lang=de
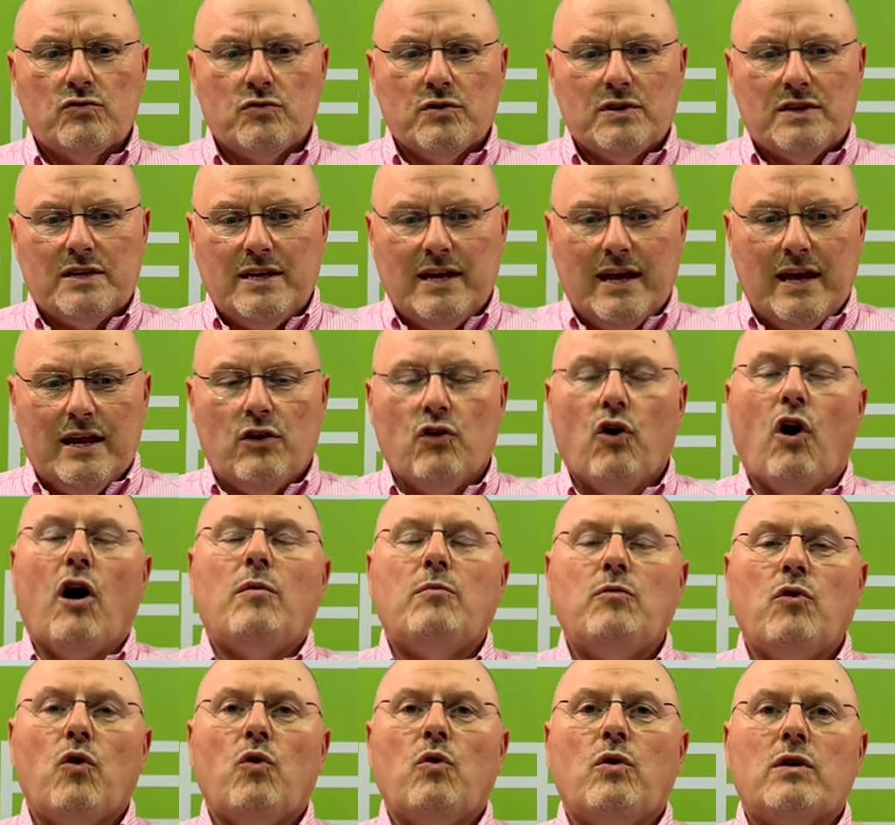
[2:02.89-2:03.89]
durch die
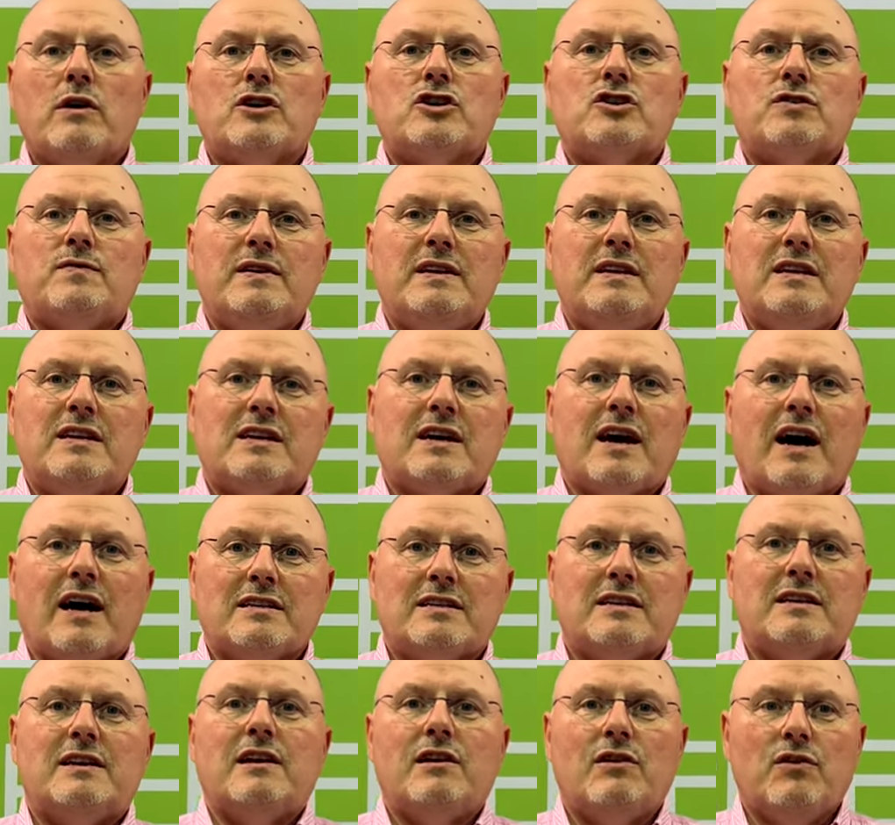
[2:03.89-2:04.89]
enorm hohe
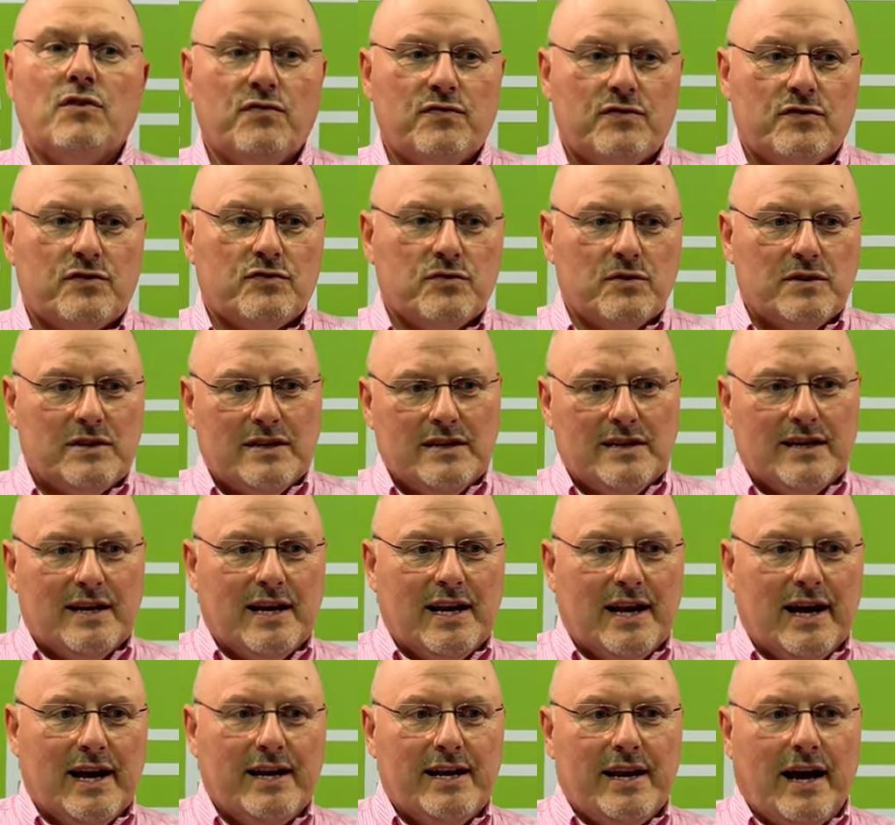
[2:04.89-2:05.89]
Geschwindigkeit, die die Luft durch die
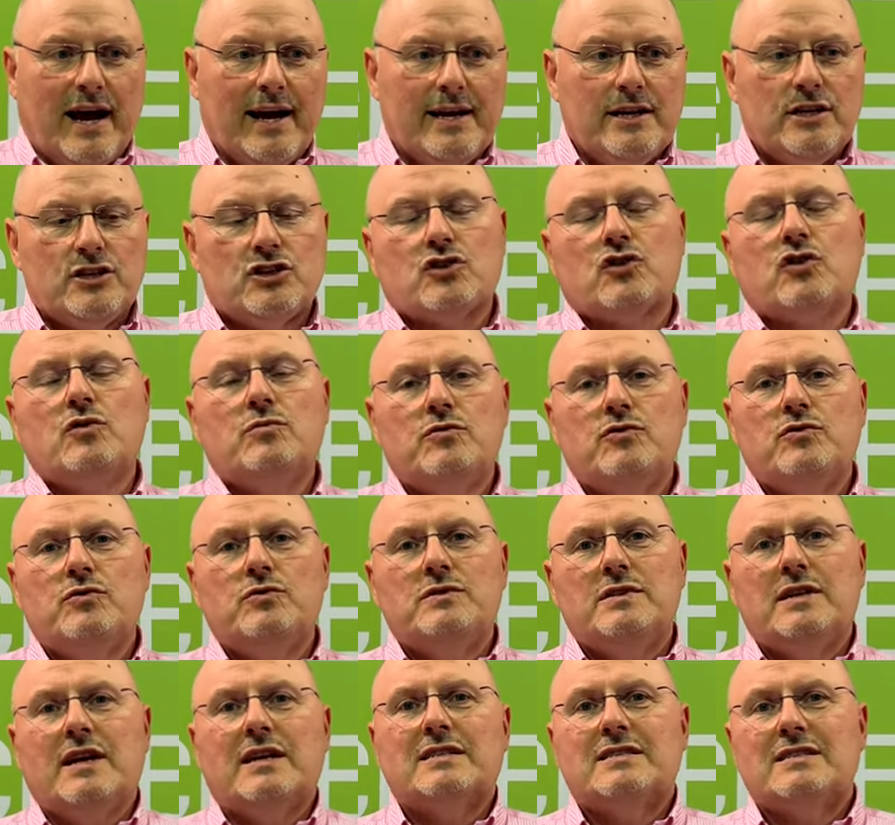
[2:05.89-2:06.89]
kleinen
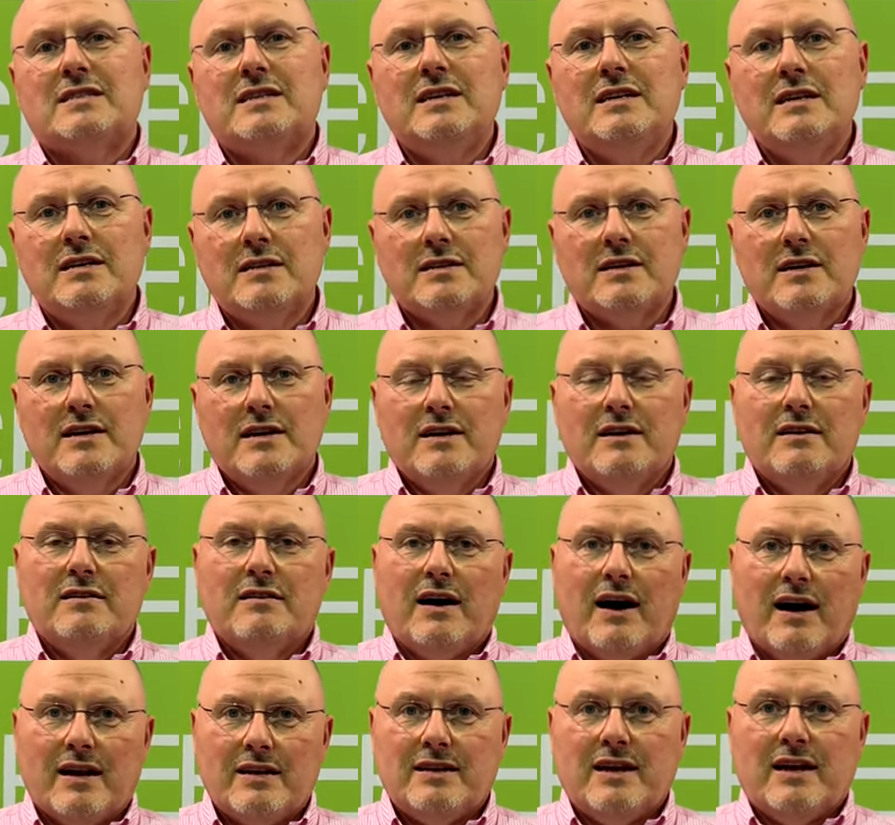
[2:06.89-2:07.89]
Einströmdüsen erzielt,
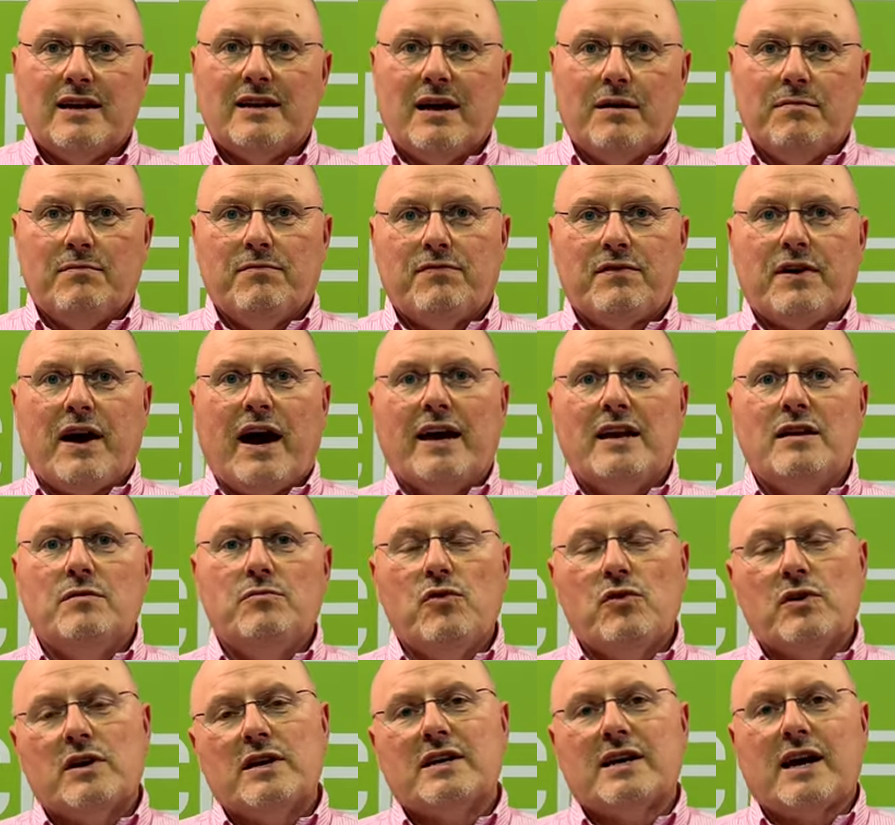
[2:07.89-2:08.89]
hat der Dampf keine
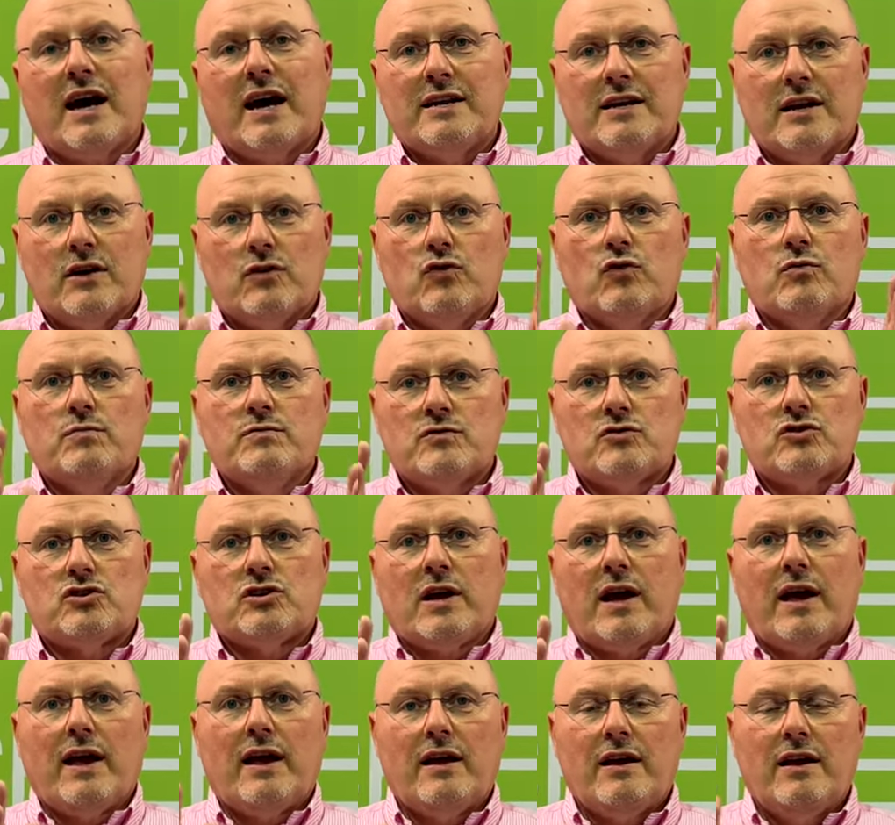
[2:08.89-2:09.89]
Möglichkeit nach oben zu
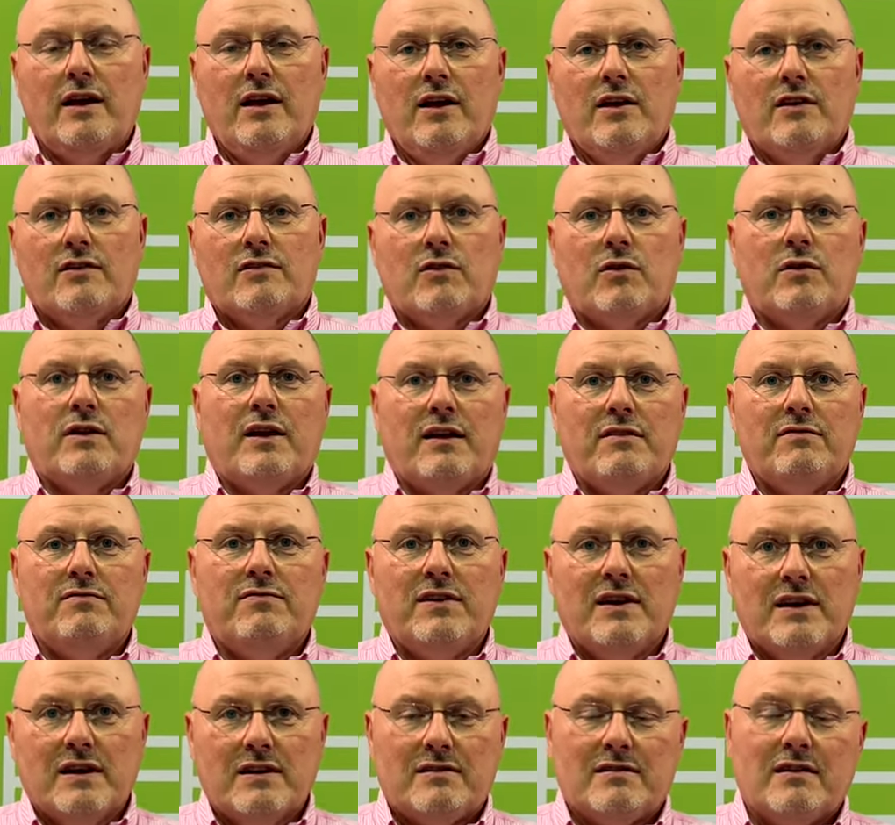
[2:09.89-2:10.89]
steigen, sondern
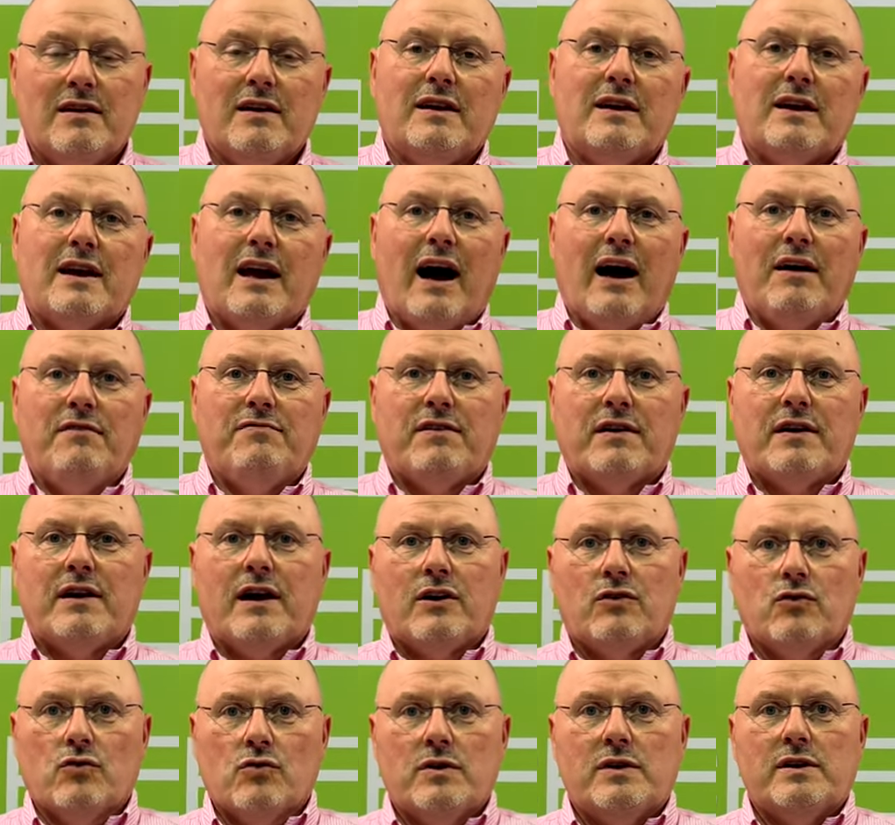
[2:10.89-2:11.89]
wird einfach
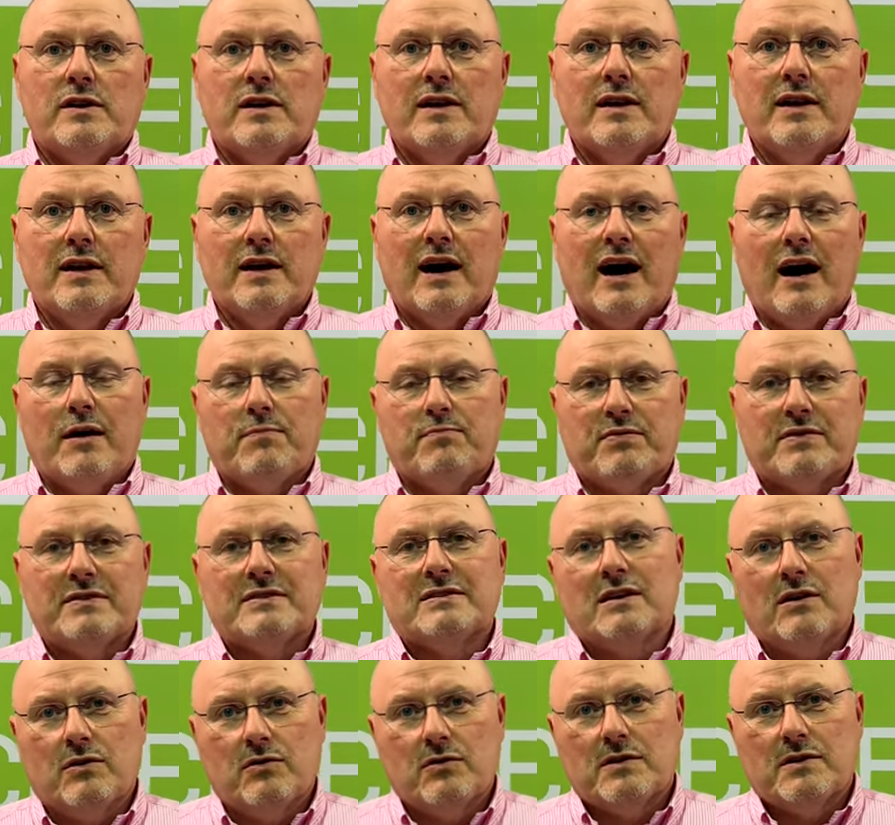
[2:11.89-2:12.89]
nach unten
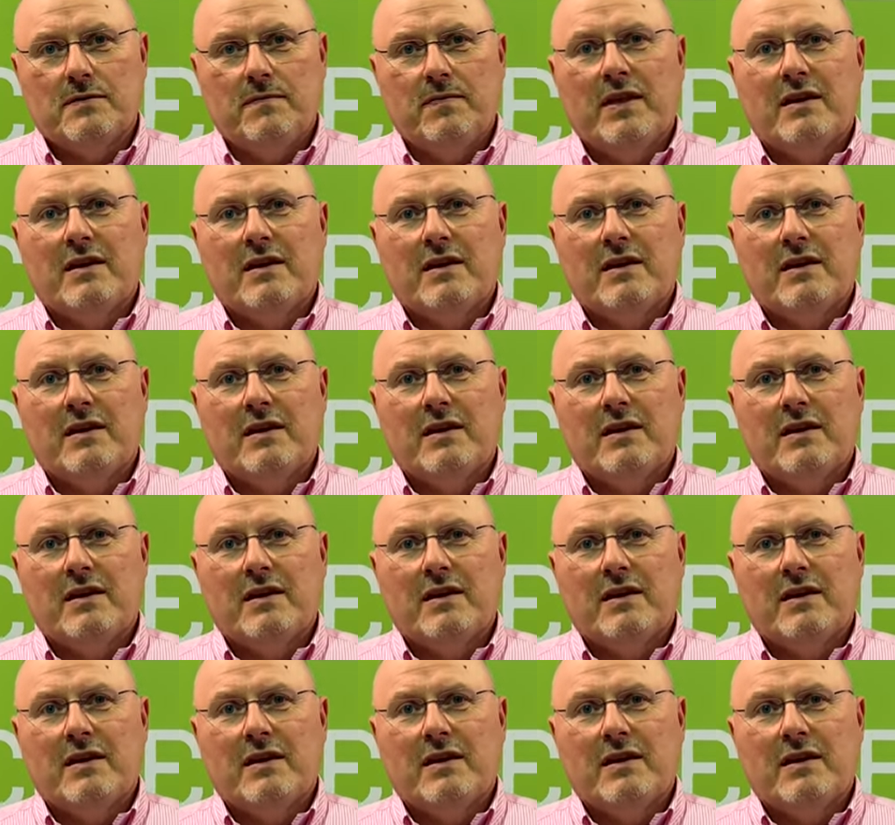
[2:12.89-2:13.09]
abgesaugt.